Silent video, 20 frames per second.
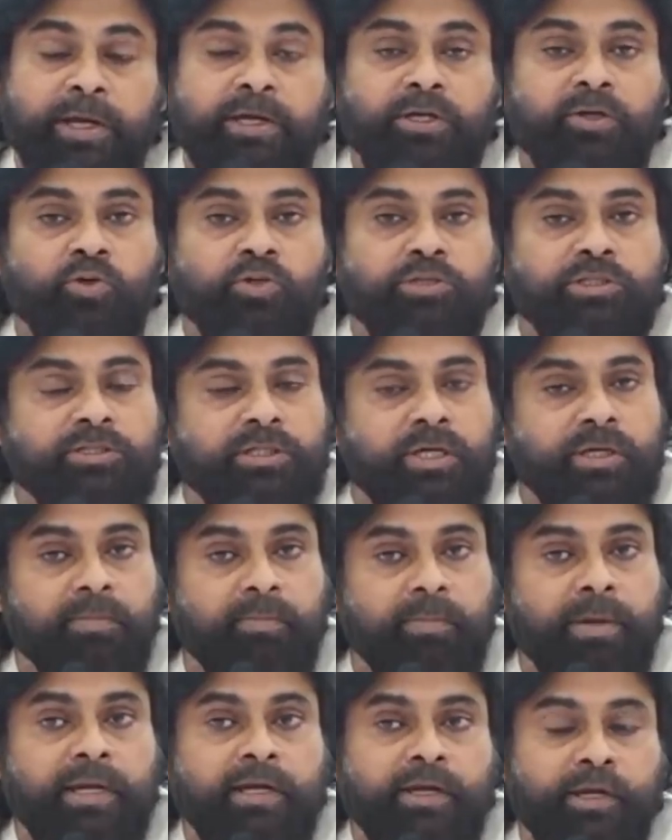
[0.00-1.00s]
బయటకు వచ్చి చాలా
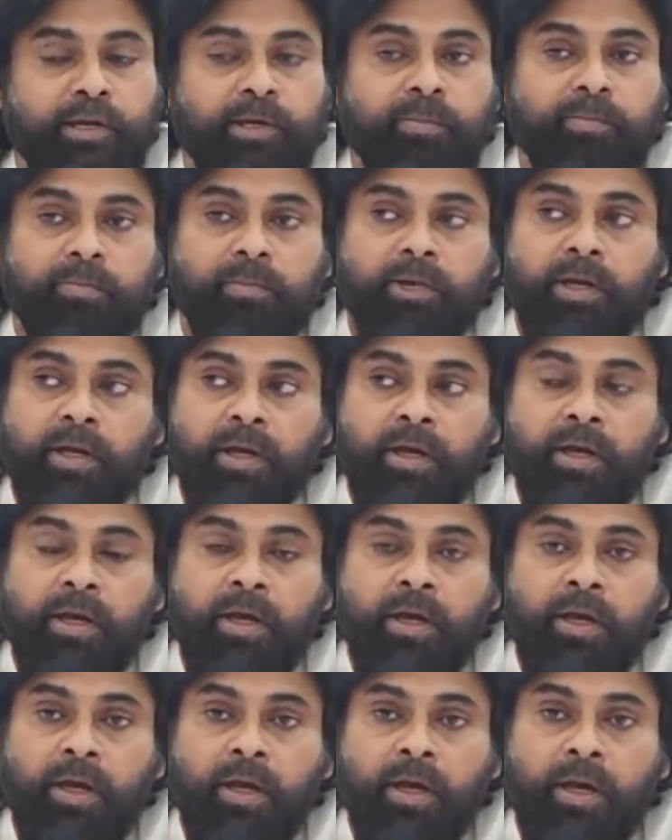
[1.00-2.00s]
బలంగా
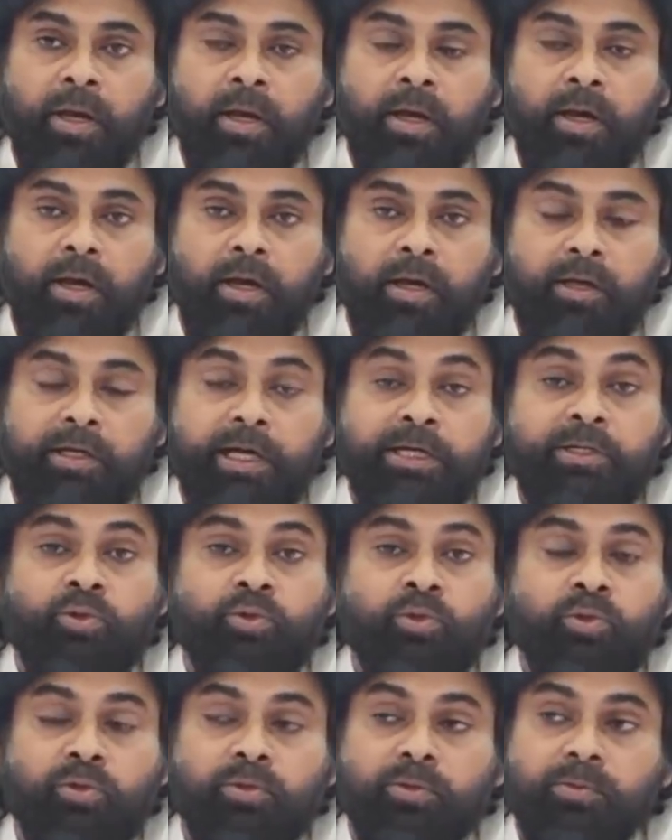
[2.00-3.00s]

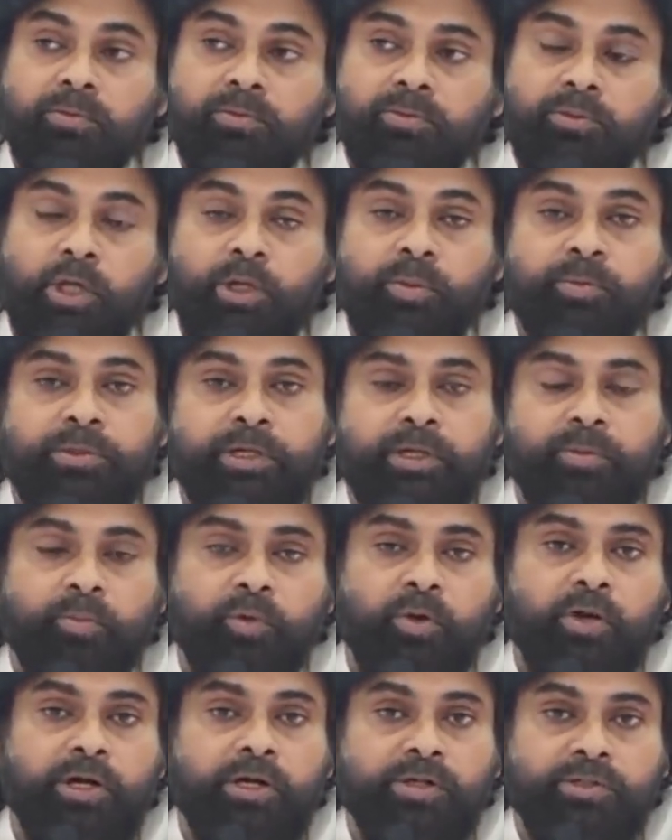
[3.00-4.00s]
రైతులు తరపు నేను
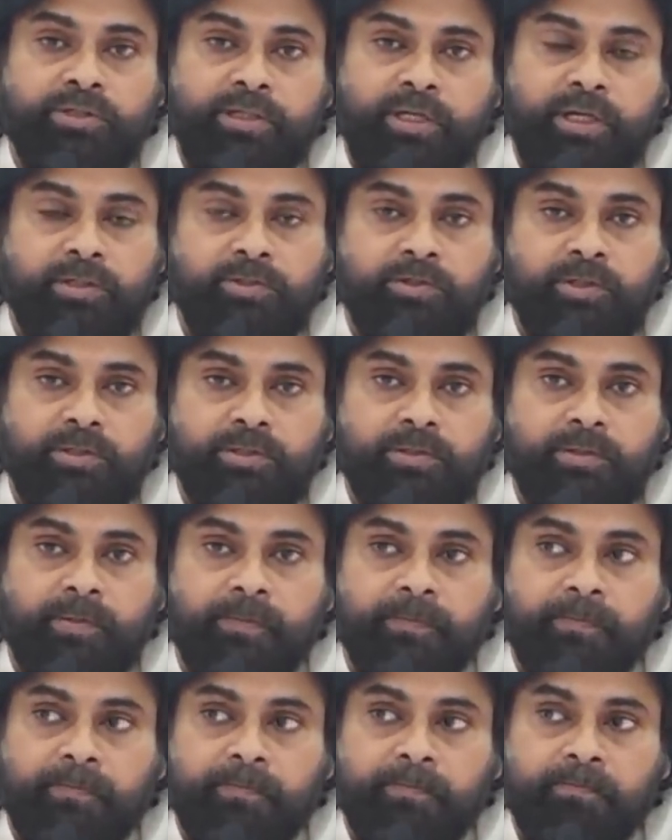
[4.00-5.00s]
పోరాటం చేయాల్సి వస్తుంది
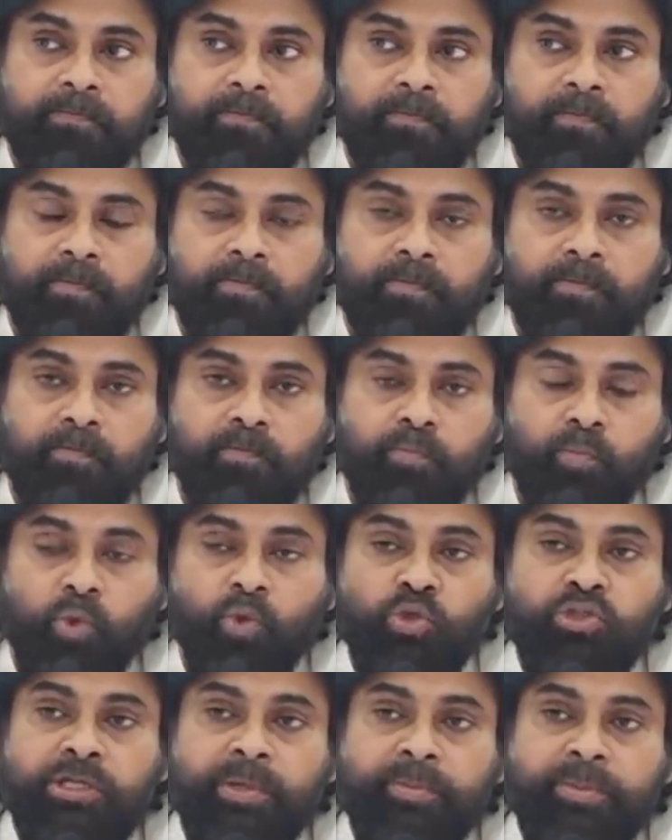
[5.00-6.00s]
భూ
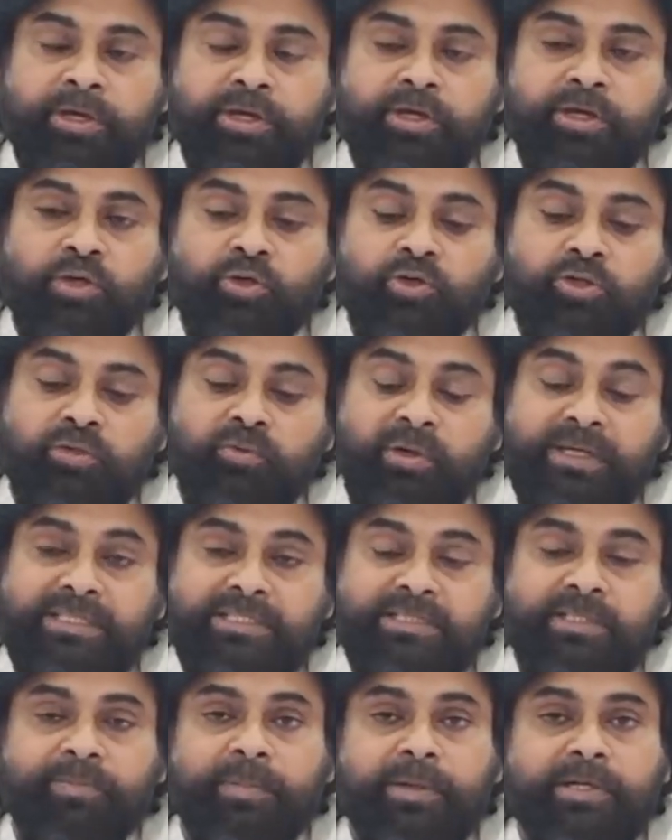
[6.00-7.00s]
సమీకరణతో వాళ్ళు
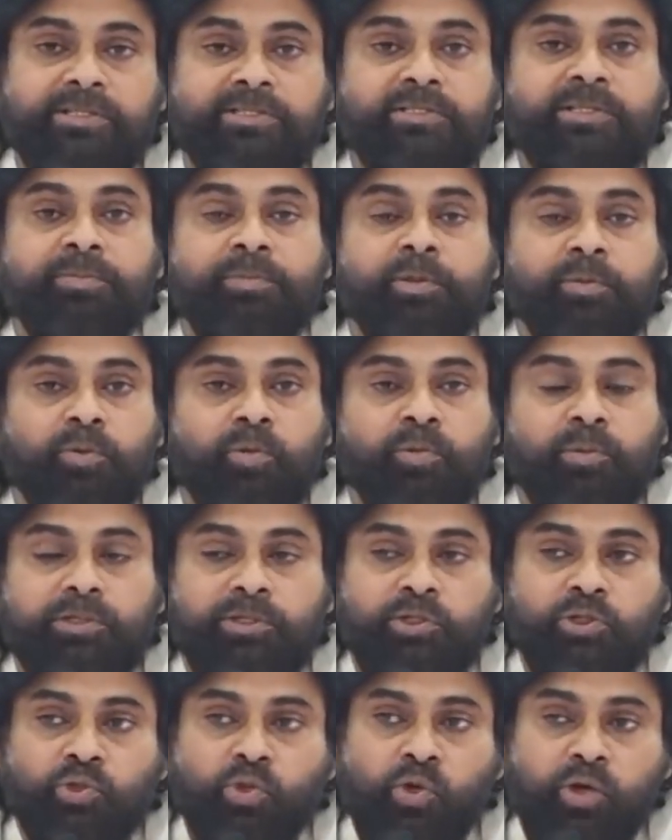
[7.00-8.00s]
ఇష్టపడి ఇస్తే మీరు భూములు
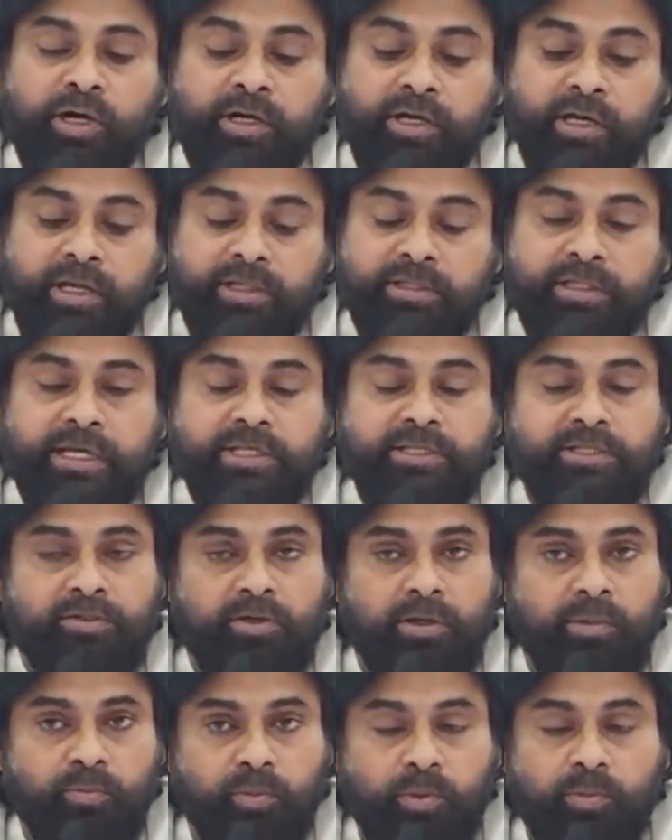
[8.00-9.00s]
తీసుకోకండి కానీ దయచేసి
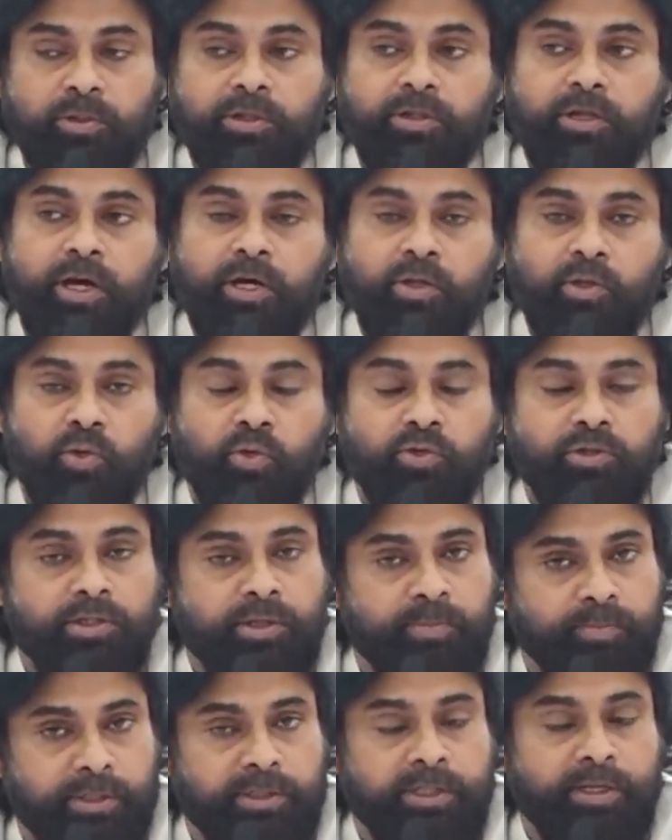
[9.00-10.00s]
వాళ్ళు భూములు
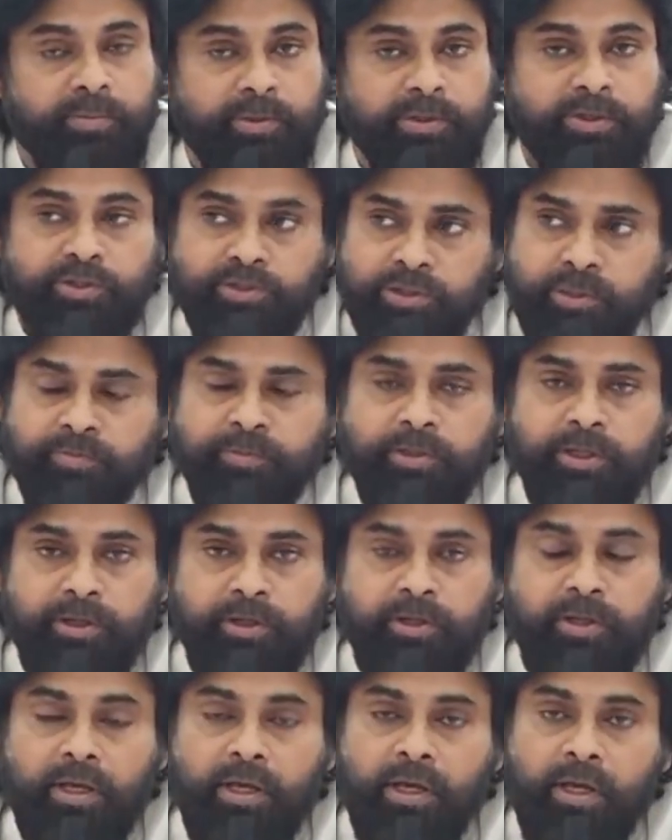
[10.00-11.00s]
లాక్కోవద్దని పదే పదే చెప్తే
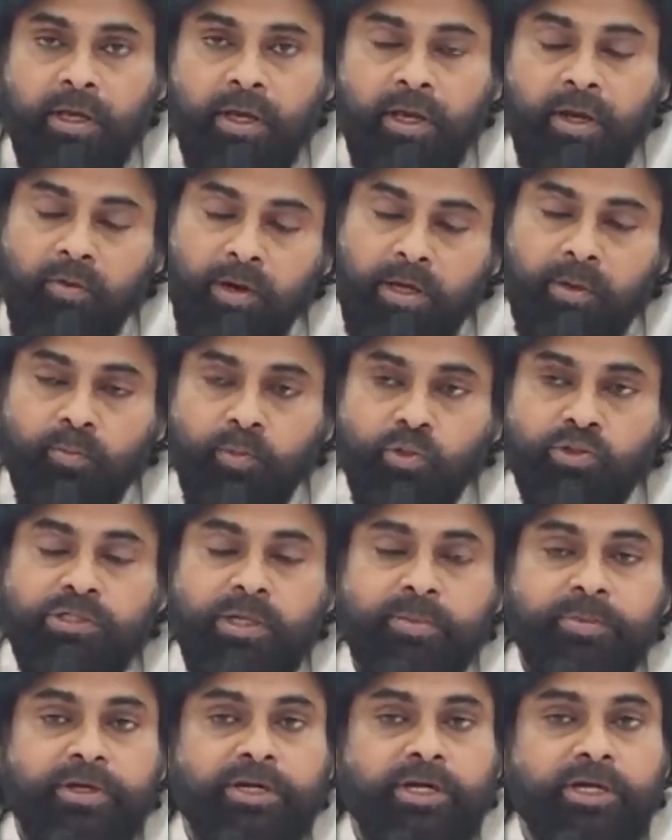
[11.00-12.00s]
వాళ్ళు భూ
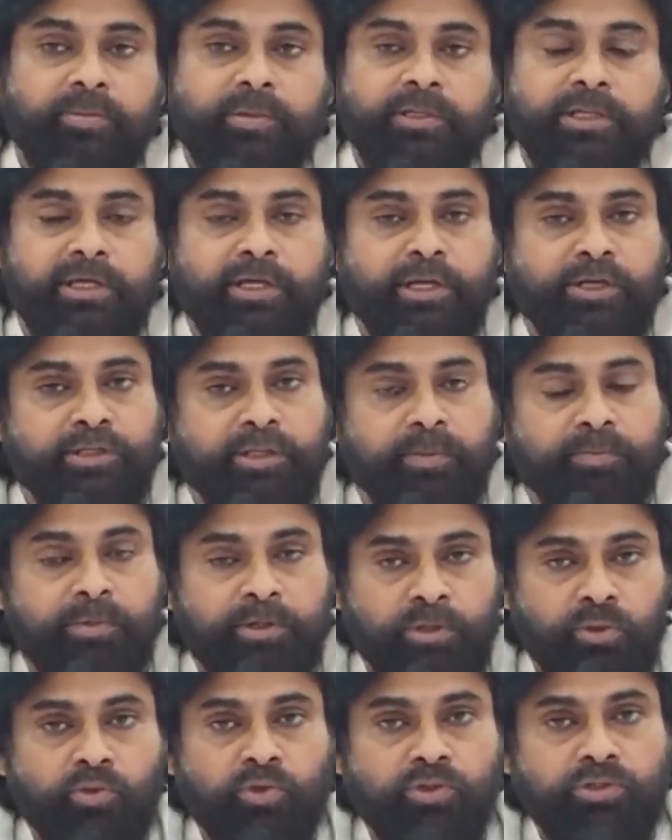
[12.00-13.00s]
సమీకరణ మీద వెళ్ళారు తప్ప
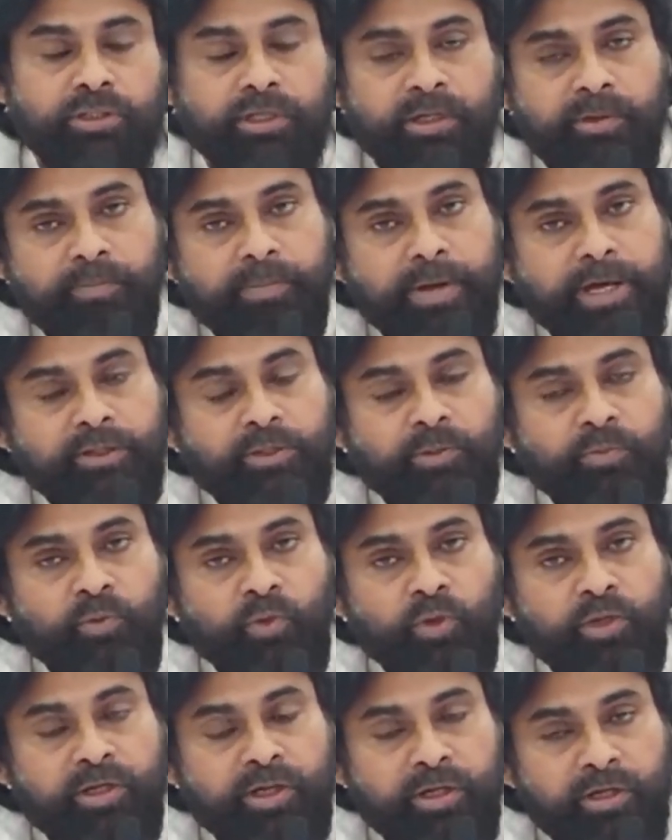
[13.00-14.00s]
ఈ రోజుకి
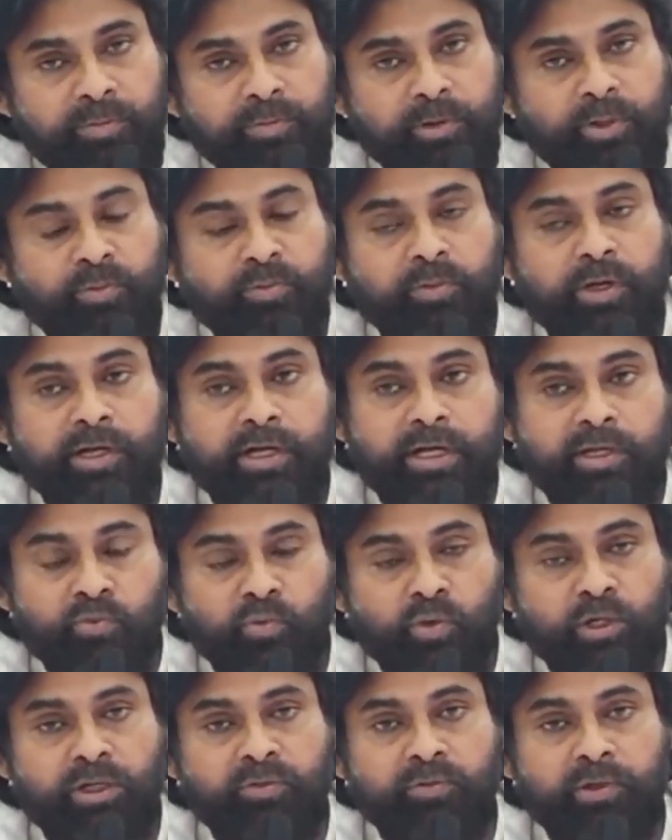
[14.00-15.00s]
బేతపూడి కానీ పెనుమా కానీ
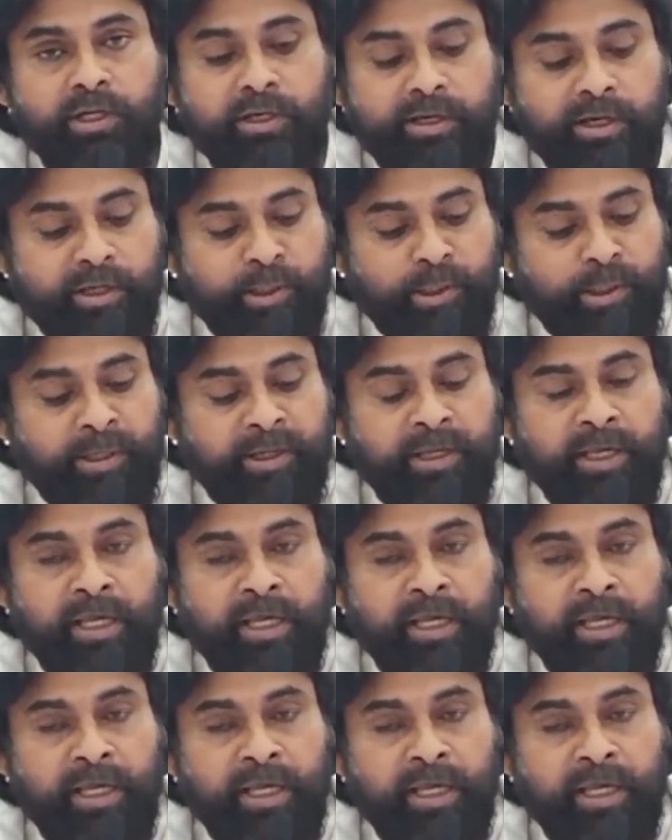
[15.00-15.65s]
ఉండవల్లి కానీ